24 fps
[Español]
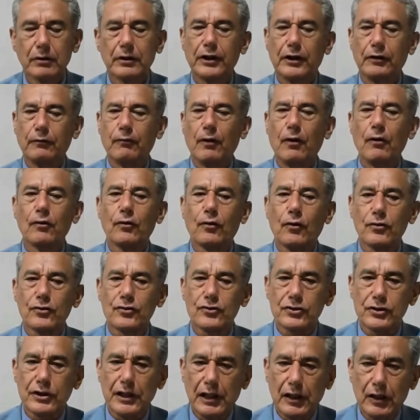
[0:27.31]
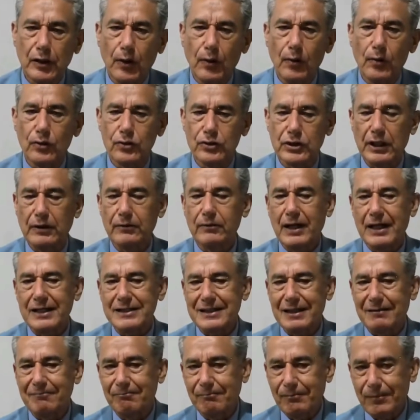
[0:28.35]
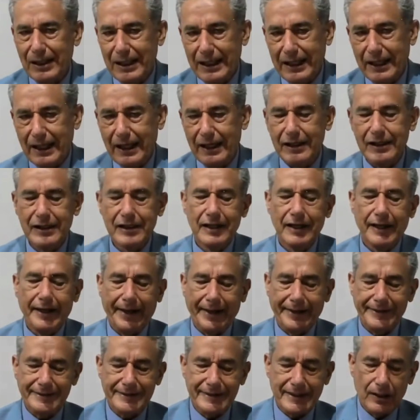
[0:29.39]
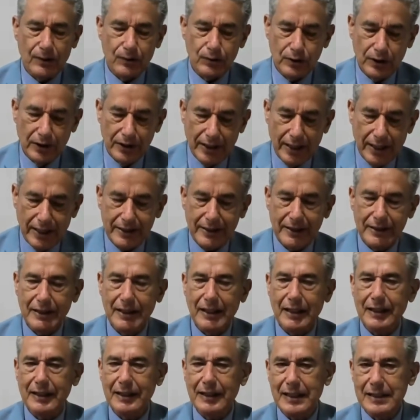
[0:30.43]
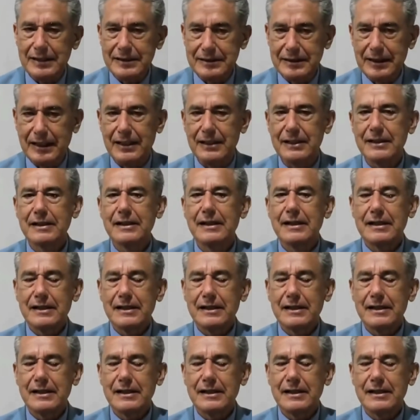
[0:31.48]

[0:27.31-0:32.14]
y fue un concilio, o sea, una asamblea extraordinaria de la Iglesia